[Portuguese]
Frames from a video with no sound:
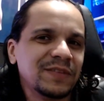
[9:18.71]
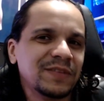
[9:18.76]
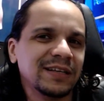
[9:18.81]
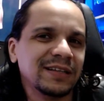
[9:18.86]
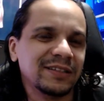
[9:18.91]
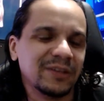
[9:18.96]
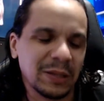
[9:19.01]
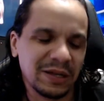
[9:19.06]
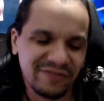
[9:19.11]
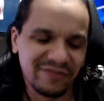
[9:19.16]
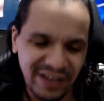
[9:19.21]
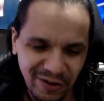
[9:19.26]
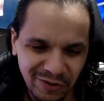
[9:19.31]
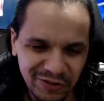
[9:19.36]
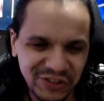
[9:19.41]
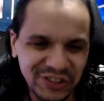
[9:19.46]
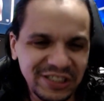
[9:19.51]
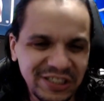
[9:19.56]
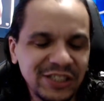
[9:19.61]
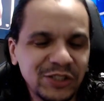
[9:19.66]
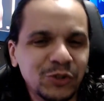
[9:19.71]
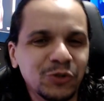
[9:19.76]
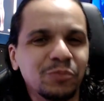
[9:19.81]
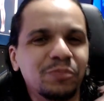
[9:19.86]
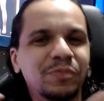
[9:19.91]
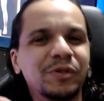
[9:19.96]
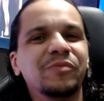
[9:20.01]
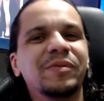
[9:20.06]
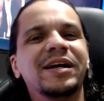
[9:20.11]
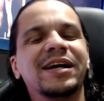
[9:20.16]
Então ela vai conseguir
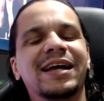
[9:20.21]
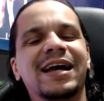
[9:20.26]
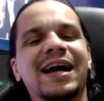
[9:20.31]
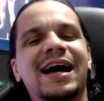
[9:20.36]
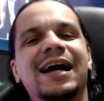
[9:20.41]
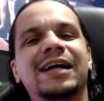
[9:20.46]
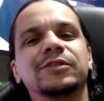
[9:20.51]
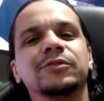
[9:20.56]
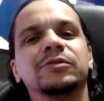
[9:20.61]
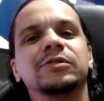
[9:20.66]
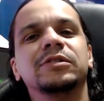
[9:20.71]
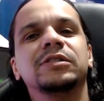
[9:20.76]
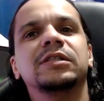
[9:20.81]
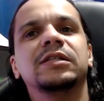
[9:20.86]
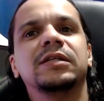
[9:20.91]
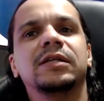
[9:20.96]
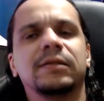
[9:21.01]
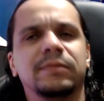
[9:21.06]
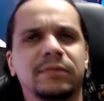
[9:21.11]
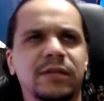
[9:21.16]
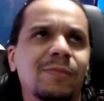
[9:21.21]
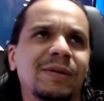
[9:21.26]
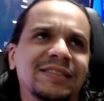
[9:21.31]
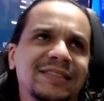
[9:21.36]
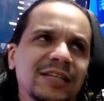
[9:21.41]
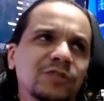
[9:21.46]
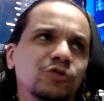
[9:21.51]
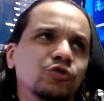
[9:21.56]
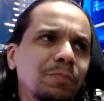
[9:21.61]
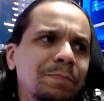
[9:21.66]
suprir o mercado. Não, mas está
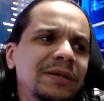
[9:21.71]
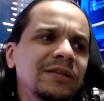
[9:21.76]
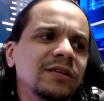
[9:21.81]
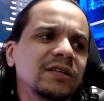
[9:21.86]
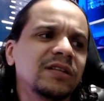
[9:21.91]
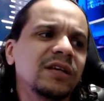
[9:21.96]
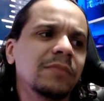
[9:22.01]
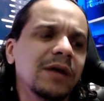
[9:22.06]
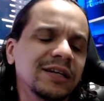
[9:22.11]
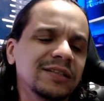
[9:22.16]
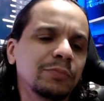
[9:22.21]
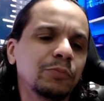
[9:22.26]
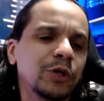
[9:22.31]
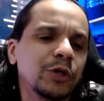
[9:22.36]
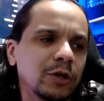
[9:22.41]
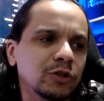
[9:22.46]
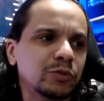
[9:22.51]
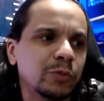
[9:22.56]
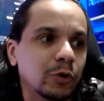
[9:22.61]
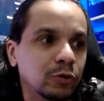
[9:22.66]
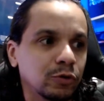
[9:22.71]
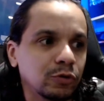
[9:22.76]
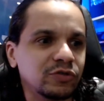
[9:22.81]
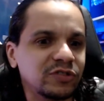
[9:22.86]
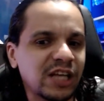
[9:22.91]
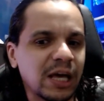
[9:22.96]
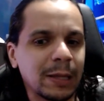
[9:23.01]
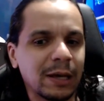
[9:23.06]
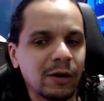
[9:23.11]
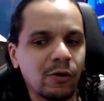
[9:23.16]
subindo a demanda porque os produtos
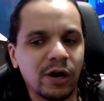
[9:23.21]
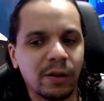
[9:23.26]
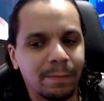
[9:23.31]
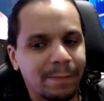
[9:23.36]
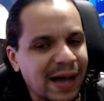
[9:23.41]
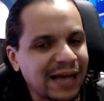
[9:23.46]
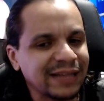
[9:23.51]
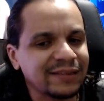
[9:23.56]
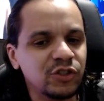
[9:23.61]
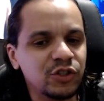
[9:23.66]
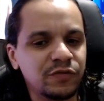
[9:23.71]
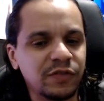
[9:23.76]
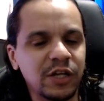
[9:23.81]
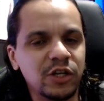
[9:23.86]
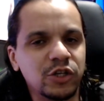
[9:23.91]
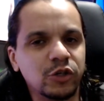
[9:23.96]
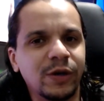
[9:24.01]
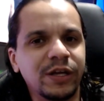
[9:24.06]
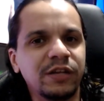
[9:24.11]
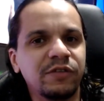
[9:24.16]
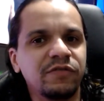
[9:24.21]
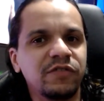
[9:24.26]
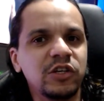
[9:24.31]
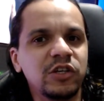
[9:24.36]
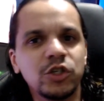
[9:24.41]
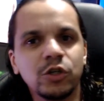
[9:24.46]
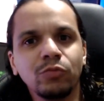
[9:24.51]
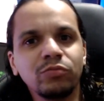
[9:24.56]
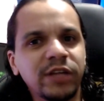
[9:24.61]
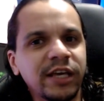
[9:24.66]
dela agora batem de frente com a Nvidia
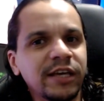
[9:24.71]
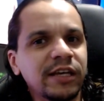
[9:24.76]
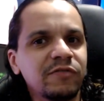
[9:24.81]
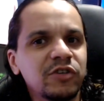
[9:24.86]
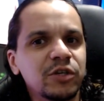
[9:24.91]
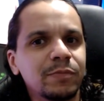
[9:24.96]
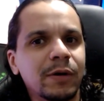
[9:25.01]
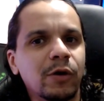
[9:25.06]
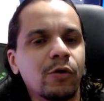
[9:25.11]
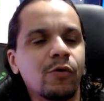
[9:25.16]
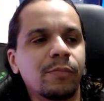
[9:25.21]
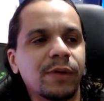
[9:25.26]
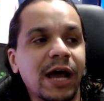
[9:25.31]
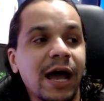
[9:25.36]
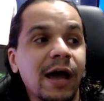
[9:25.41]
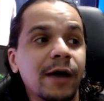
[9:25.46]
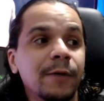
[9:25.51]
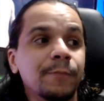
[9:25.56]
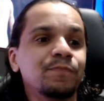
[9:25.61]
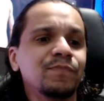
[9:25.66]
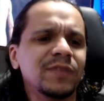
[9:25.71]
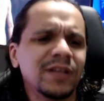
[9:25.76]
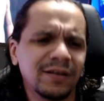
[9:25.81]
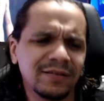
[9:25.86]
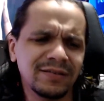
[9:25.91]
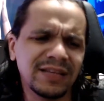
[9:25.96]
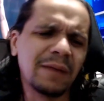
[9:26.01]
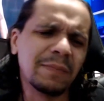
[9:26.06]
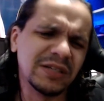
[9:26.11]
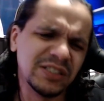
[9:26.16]
e não tem Nvidia para comprar.
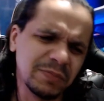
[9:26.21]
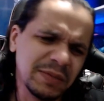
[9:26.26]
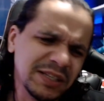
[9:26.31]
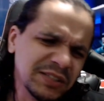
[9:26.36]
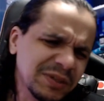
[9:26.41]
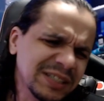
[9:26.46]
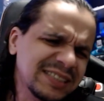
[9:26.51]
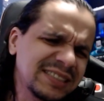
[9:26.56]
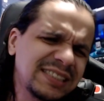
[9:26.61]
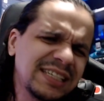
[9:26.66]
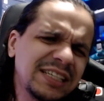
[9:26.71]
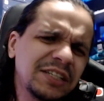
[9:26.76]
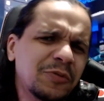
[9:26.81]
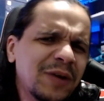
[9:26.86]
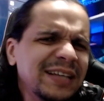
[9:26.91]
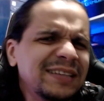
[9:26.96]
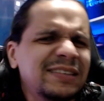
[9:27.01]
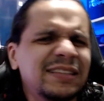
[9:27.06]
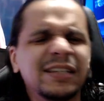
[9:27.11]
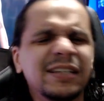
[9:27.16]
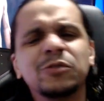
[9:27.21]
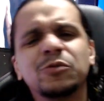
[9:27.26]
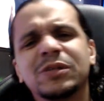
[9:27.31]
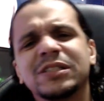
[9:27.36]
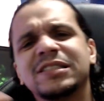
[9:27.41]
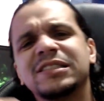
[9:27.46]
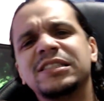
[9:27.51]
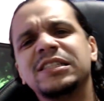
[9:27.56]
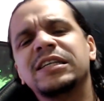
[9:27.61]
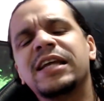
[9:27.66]
Tá, mas mesmo assim, não é tanto
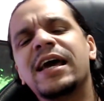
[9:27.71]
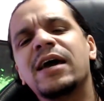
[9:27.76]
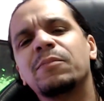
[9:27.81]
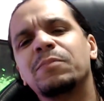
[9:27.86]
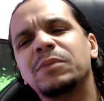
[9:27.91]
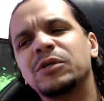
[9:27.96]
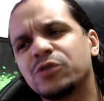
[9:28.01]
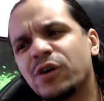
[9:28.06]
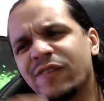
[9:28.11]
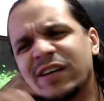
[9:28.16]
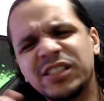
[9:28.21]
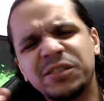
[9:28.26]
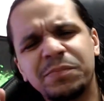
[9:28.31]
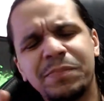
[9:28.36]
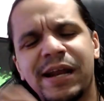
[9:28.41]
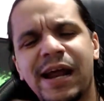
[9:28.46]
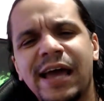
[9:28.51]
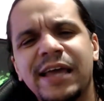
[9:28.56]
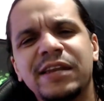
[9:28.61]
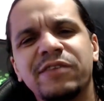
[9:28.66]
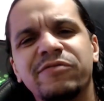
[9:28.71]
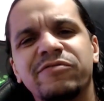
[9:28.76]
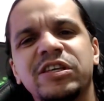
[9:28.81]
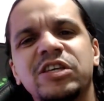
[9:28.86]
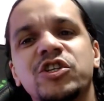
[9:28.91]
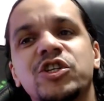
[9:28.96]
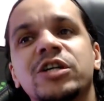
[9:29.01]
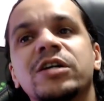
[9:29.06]
assim, né? O pessoal vai esperar a Nvidia.